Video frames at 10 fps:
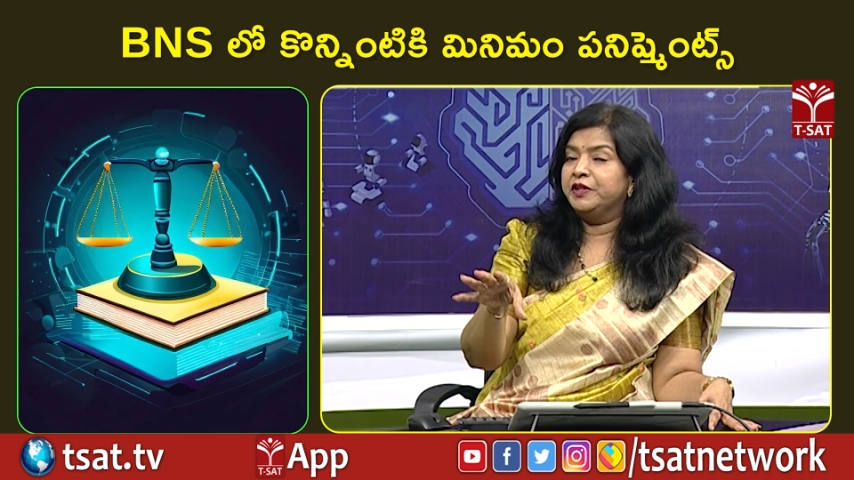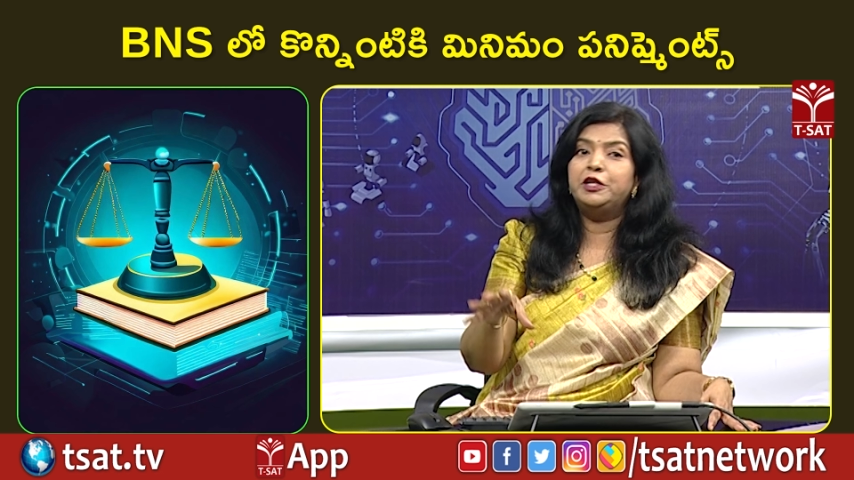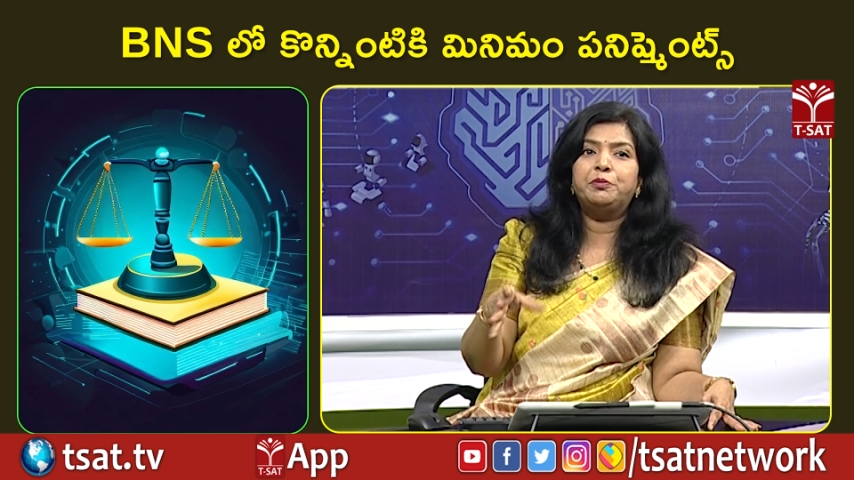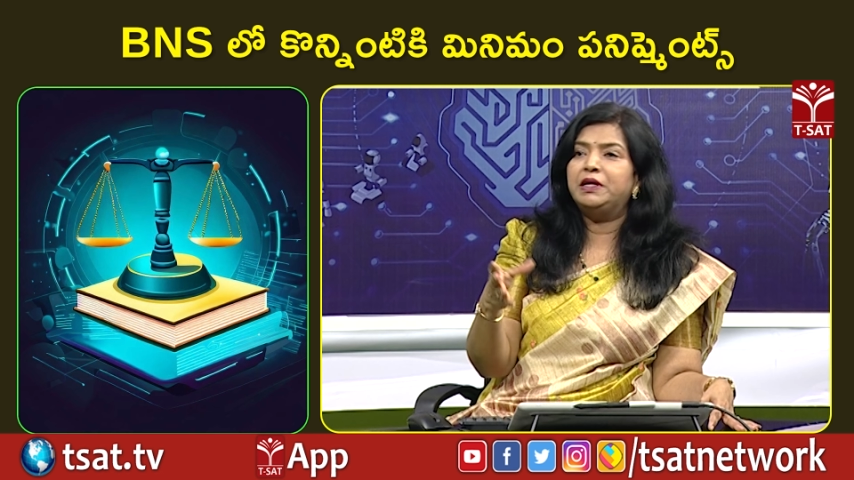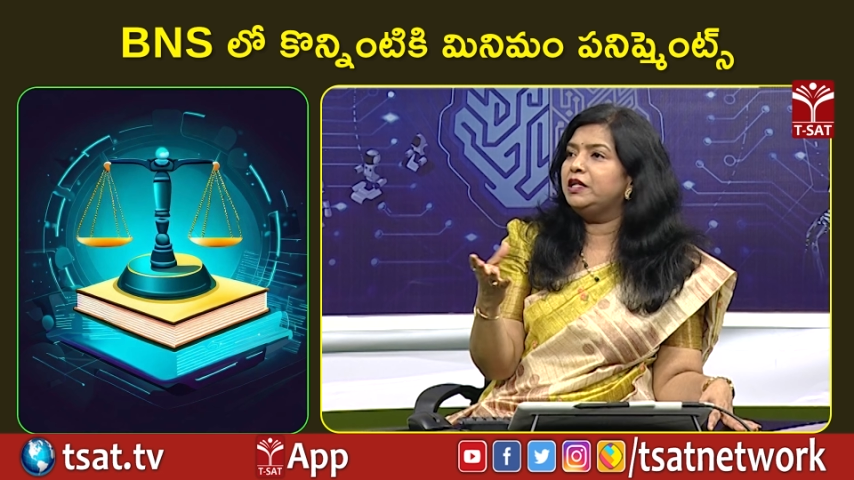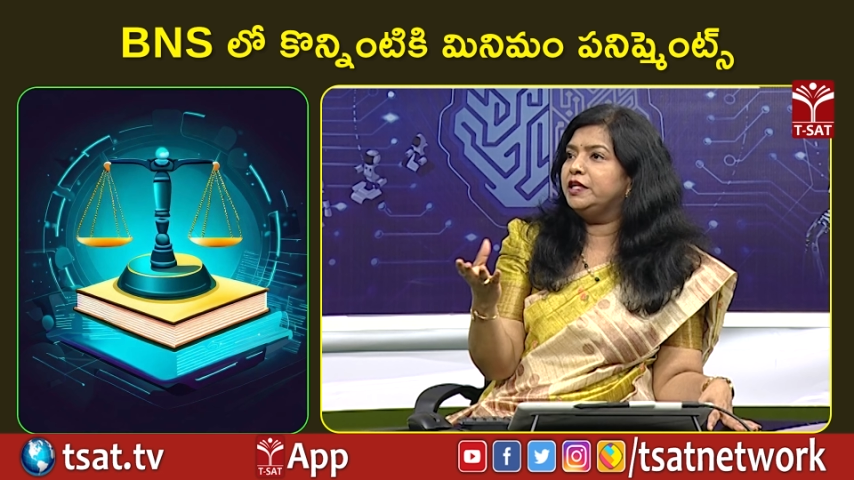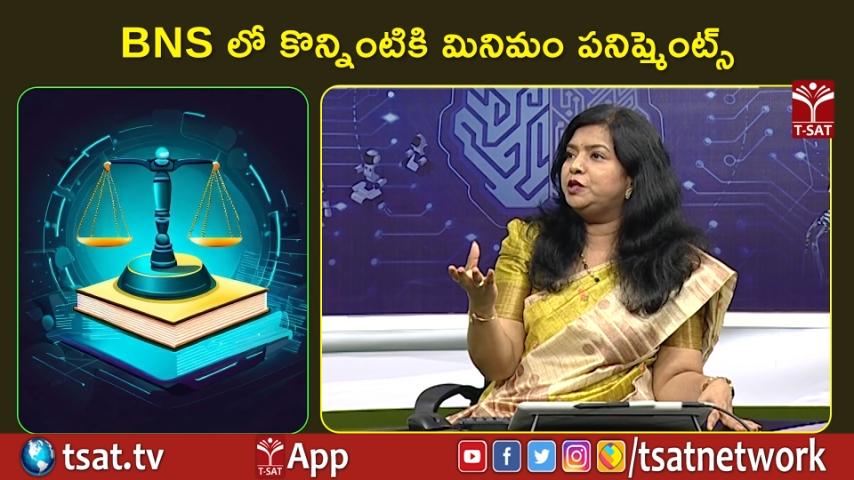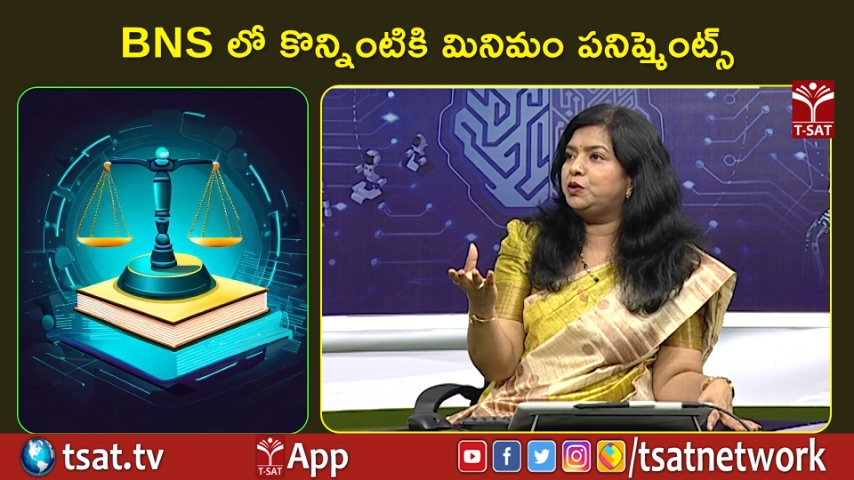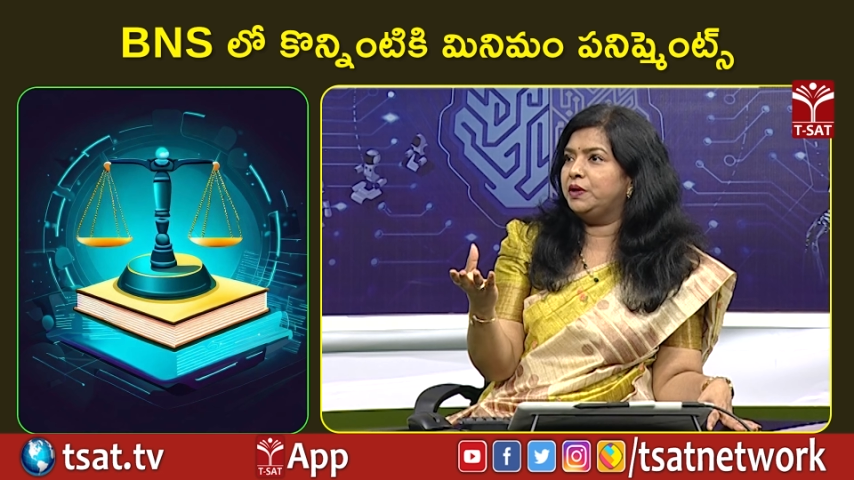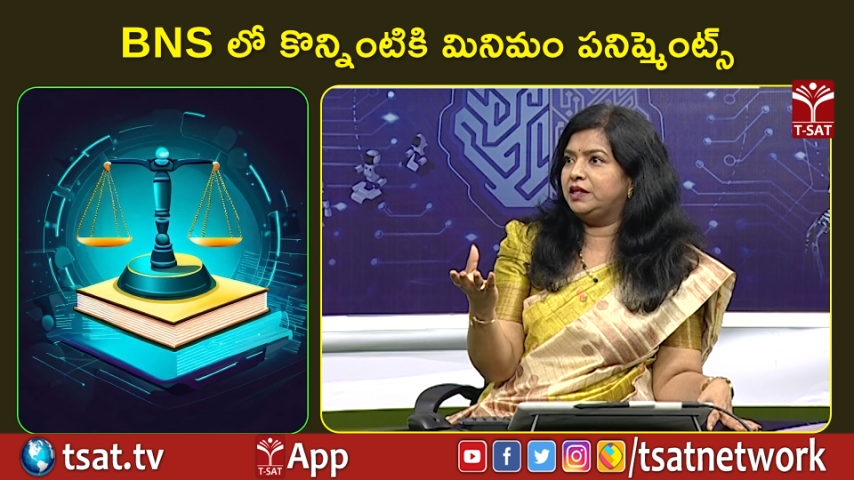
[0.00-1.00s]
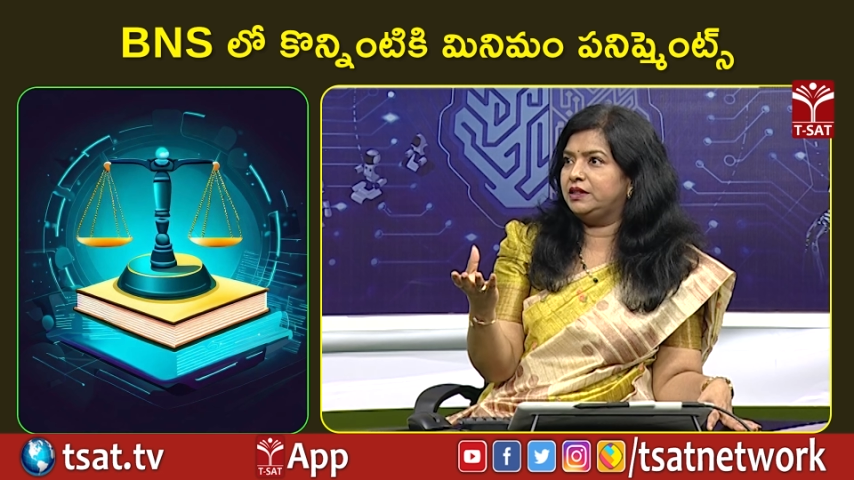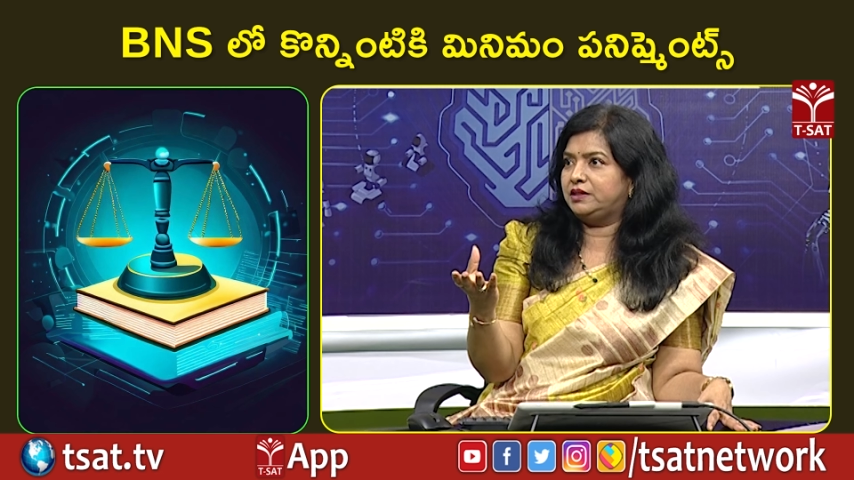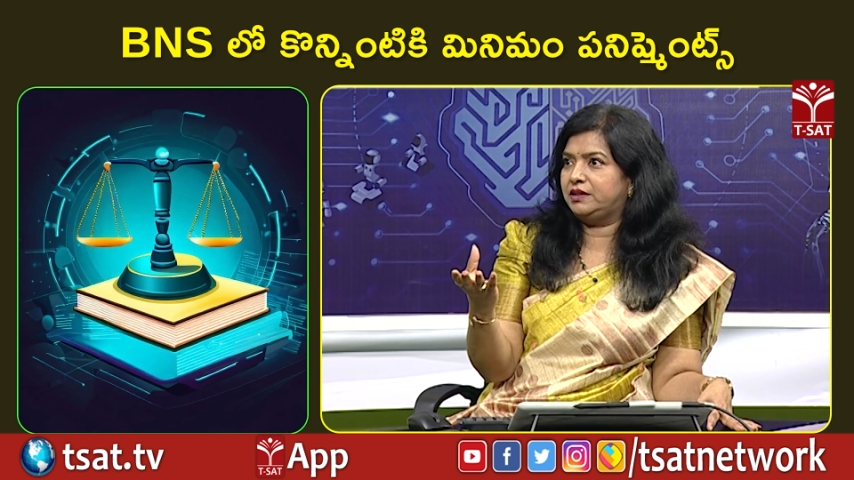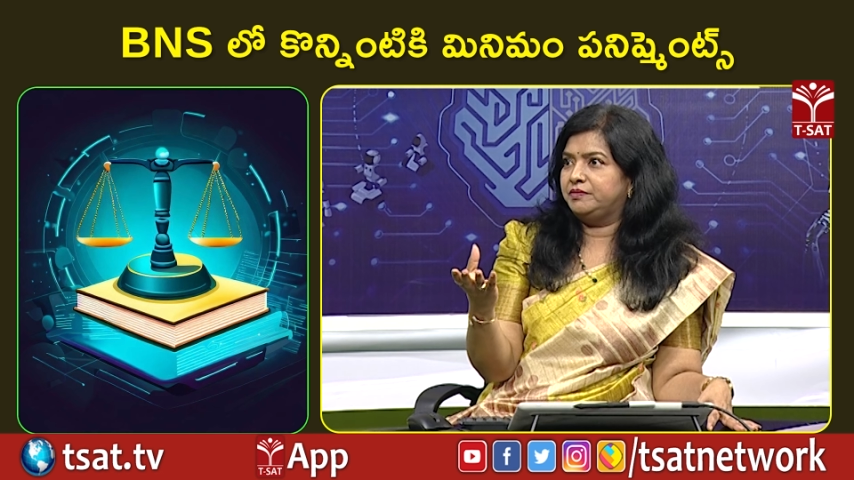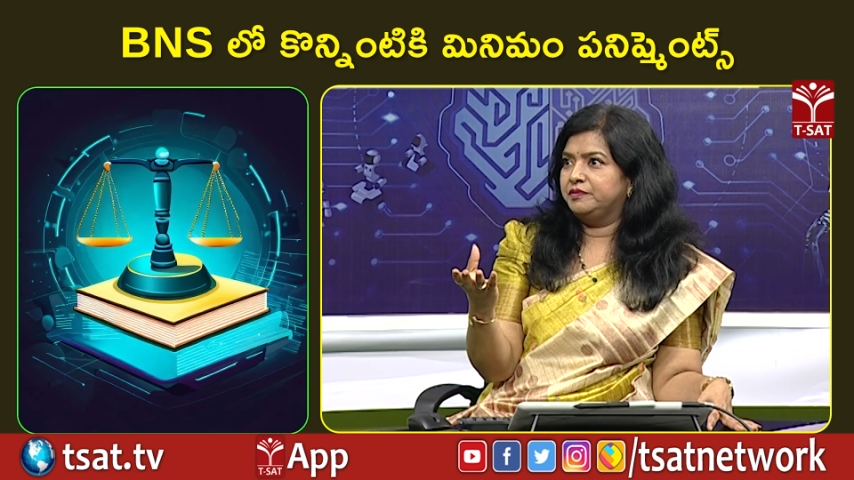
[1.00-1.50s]
ఇట్ మే లీడ్ టు
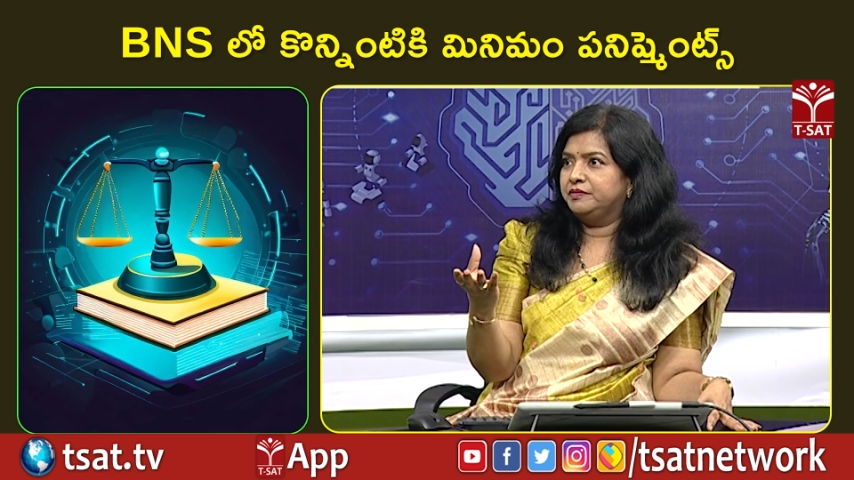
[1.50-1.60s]
ఎనీథింగ్